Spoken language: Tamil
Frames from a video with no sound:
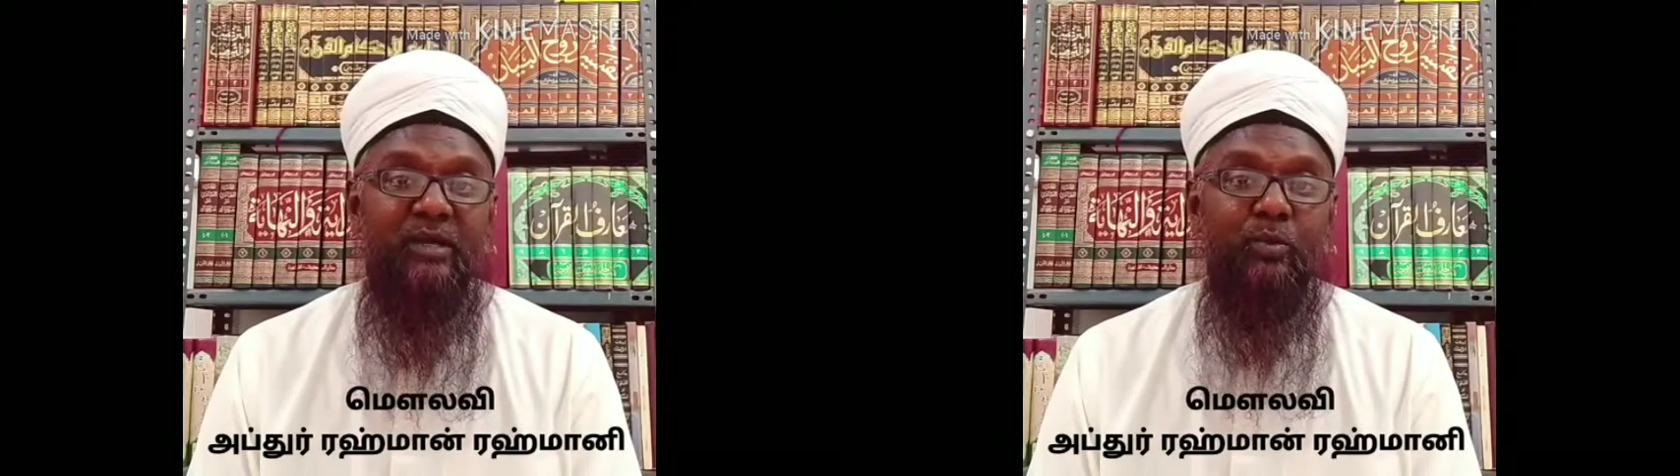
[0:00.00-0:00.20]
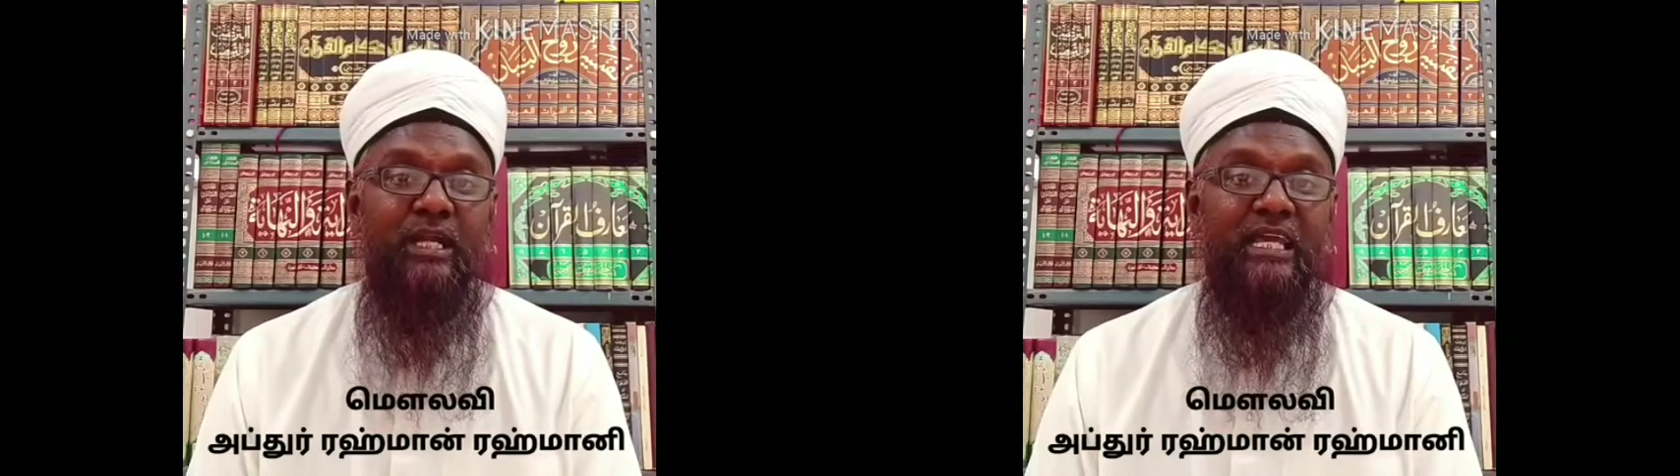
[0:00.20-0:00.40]

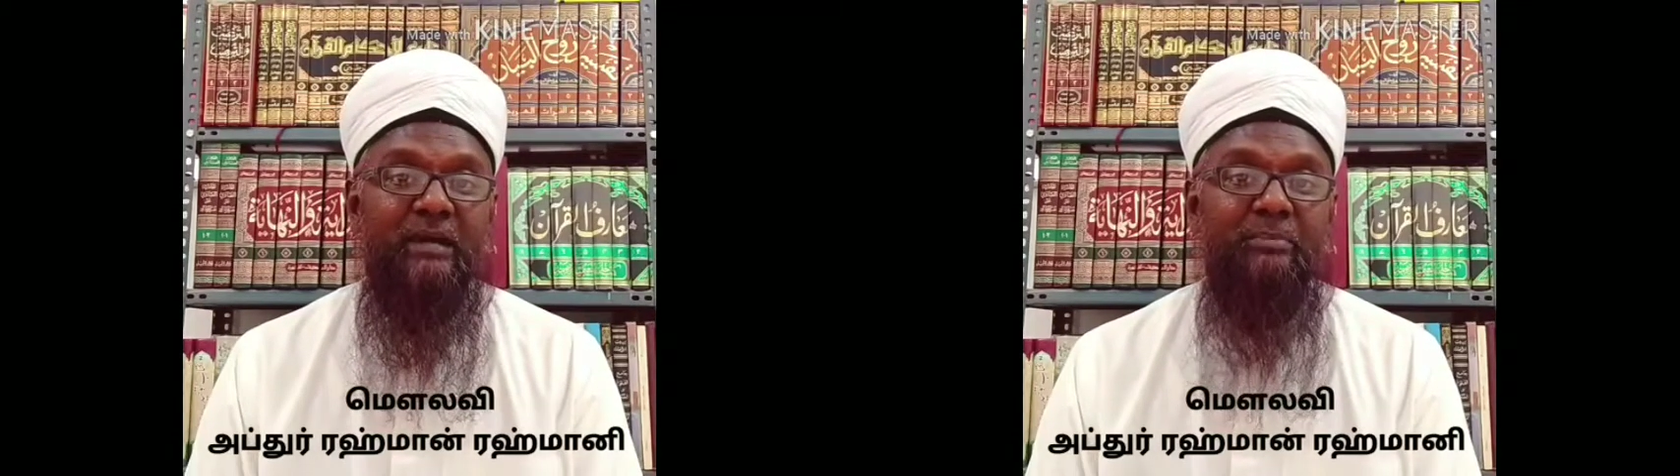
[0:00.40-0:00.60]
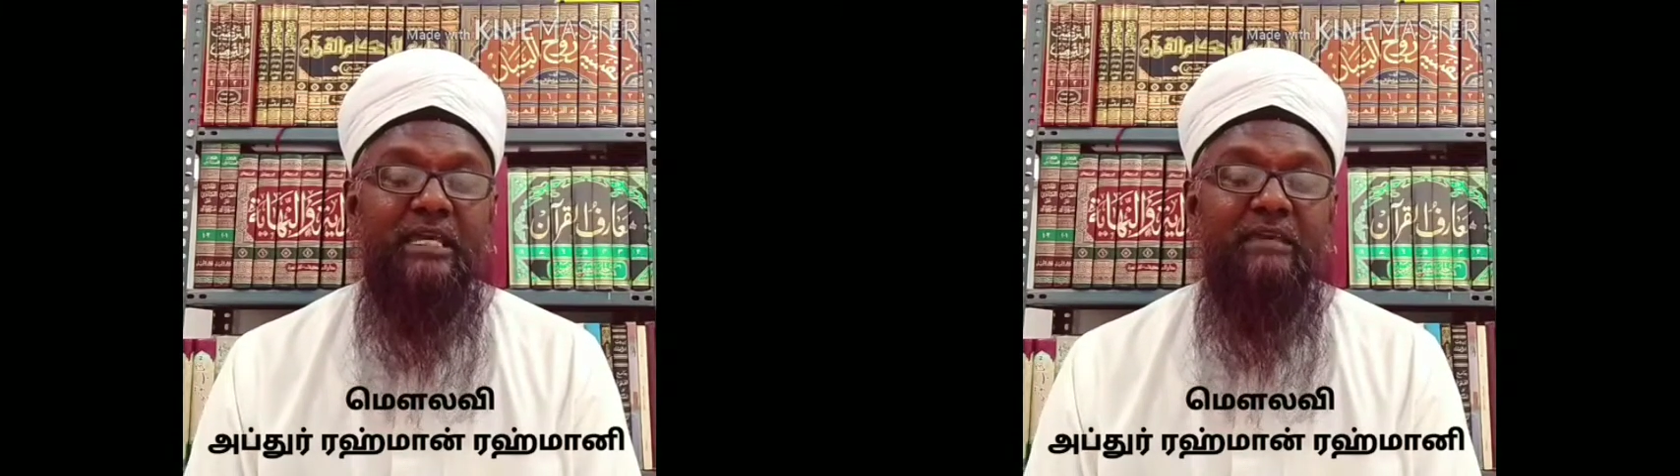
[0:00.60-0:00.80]
உன்னை
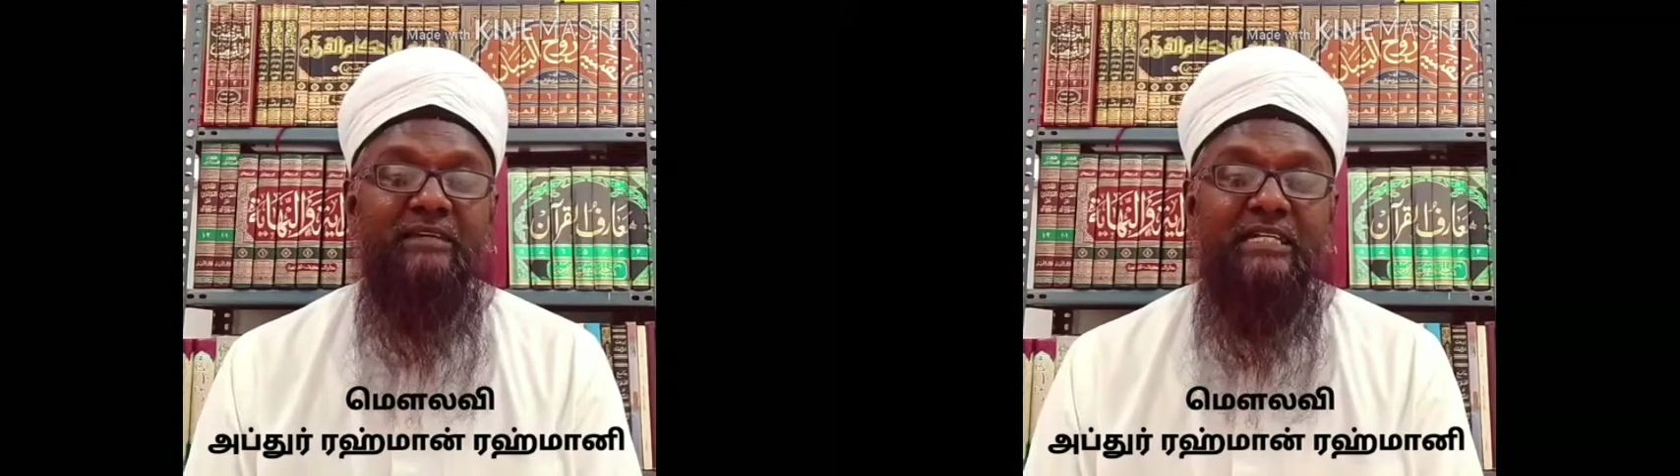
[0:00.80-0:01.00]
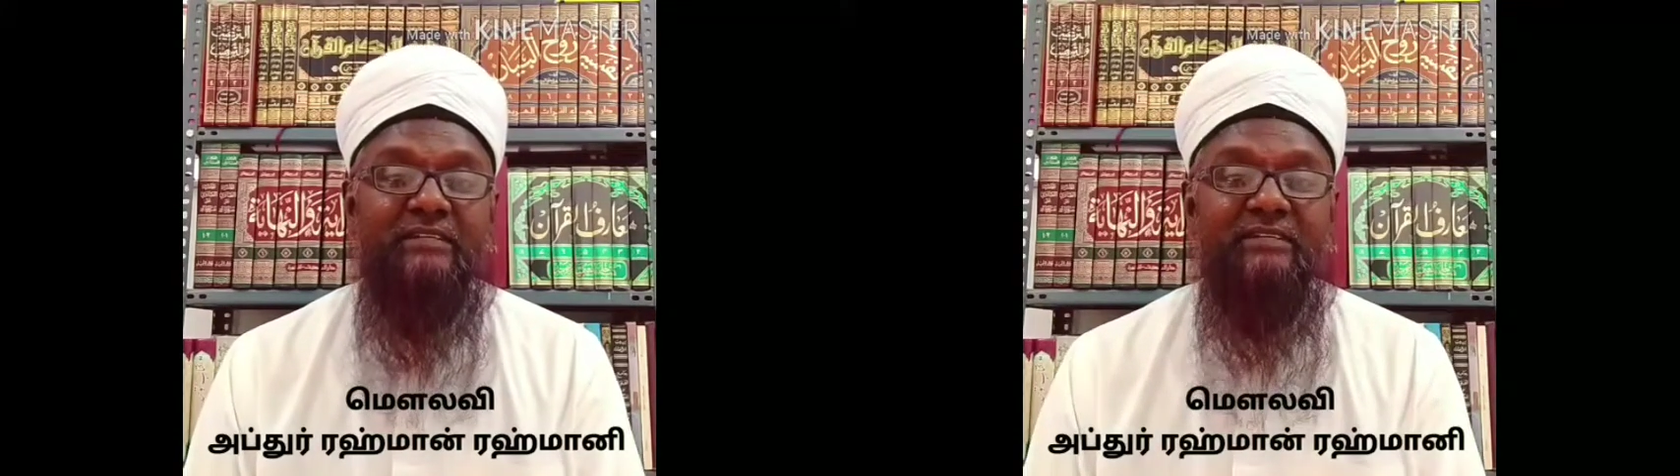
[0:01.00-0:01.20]
அப்படியே
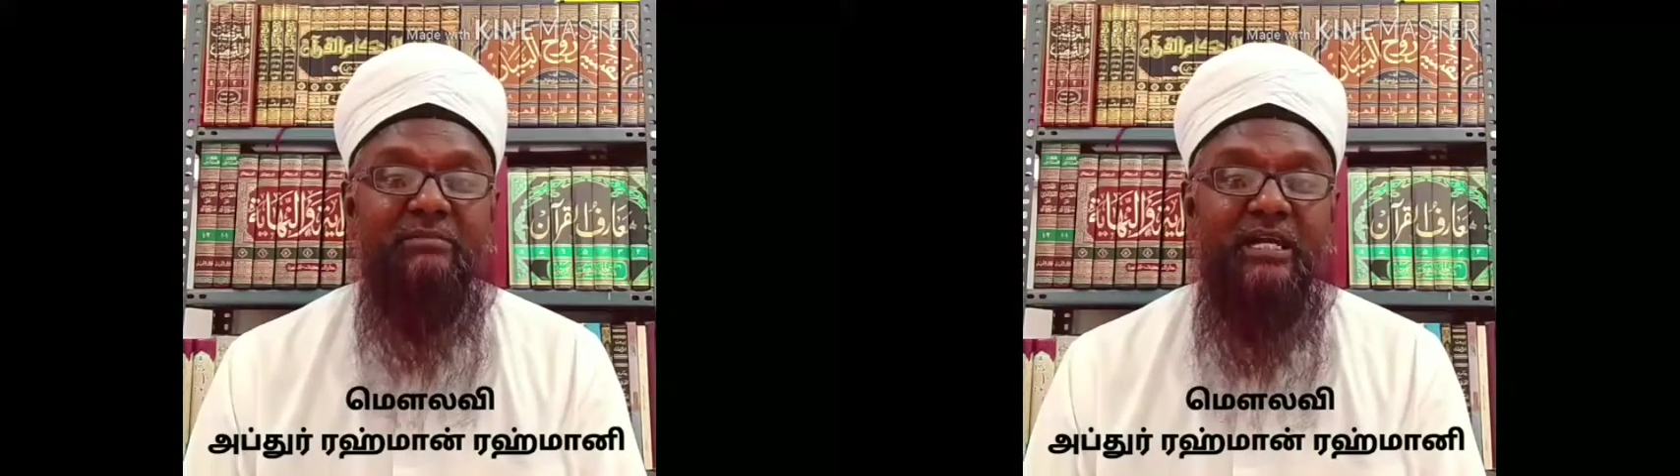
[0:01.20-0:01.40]
விட்டுவிட